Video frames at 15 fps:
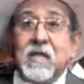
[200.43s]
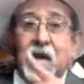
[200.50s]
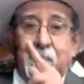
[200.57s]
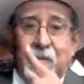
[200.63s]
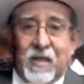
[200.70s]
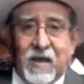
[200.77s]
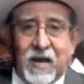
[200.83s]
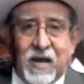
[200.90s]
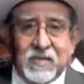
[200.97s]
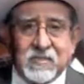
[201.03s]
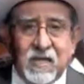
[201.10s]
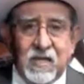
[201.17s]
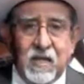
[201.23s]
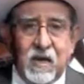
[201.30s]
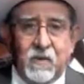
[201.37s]
llamada
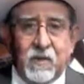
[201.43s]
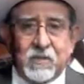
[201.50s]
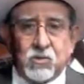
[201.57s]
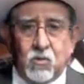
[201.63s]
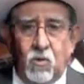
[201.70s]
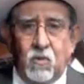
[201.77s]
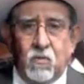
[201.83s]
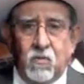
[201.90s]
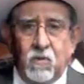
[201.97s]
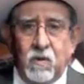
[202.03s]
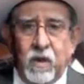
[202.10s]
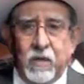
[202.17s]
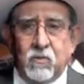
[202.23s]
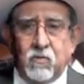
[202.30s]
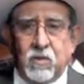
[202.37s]
Casa de Abasolo,
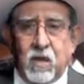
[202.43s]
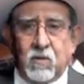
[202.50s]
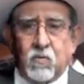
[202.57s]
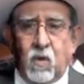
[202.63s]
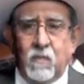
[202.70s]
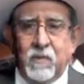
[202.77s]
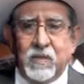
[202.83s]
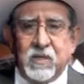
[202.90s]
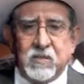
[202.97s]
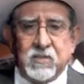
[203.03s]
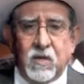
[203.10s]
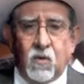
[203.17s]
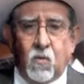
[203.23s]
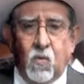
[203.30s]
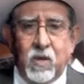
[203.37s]
en donde actualmente
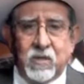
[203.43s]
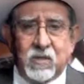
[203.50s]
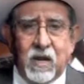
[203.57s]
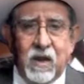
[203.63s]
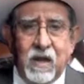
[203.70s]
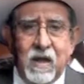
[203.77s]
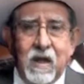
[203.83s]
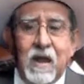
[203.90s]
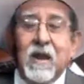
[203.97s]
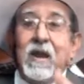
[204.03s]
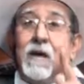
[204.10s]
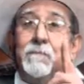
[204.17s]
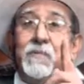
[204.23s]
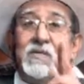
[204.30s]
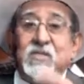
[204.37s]
se encuentra
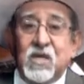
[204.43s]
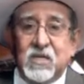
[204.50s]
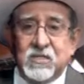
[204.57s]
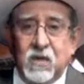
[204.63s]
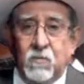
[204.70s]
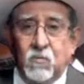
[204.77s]
la presidencia